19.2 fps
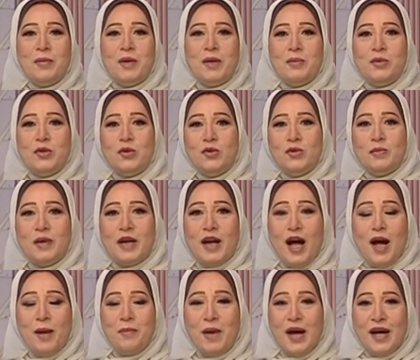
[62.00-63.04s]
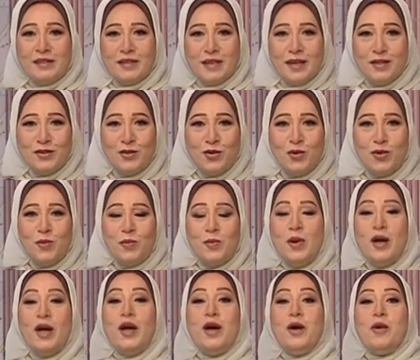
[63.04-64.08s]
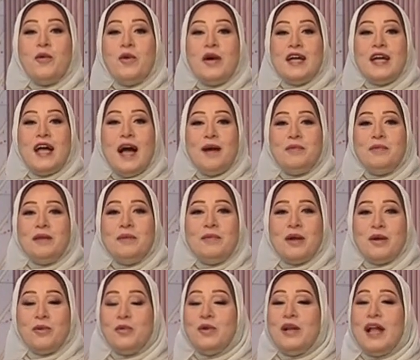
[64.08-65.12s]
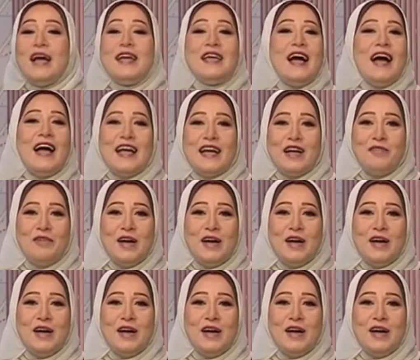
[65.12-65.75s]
البيوت برحب بحضراتكم وقبل ما نقول اي حاجه في